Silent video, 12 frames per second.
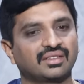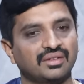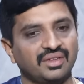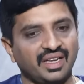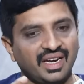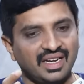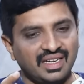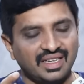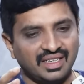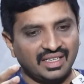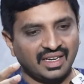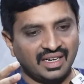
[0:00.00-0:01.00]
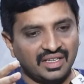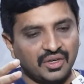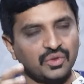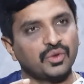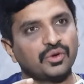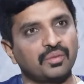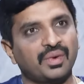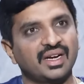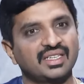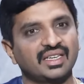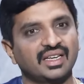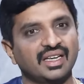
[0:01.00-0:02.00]
అసలు ఏంటి అంటే ఎందుకు
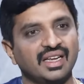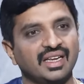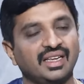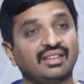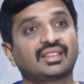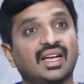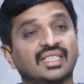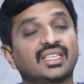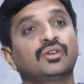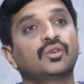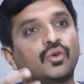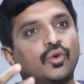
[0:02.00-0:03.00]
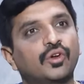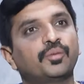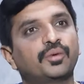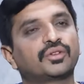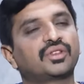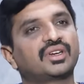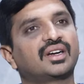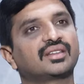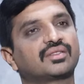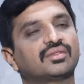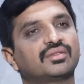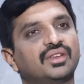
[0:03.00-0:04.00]
మనిషి ఇంత అసహనం కోల్పోతున్నాడు
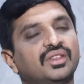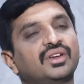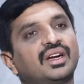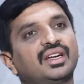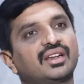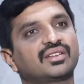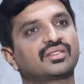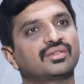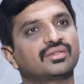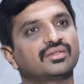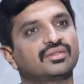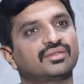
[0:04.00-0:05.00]
అసలు ఎందుకంటారు అసలు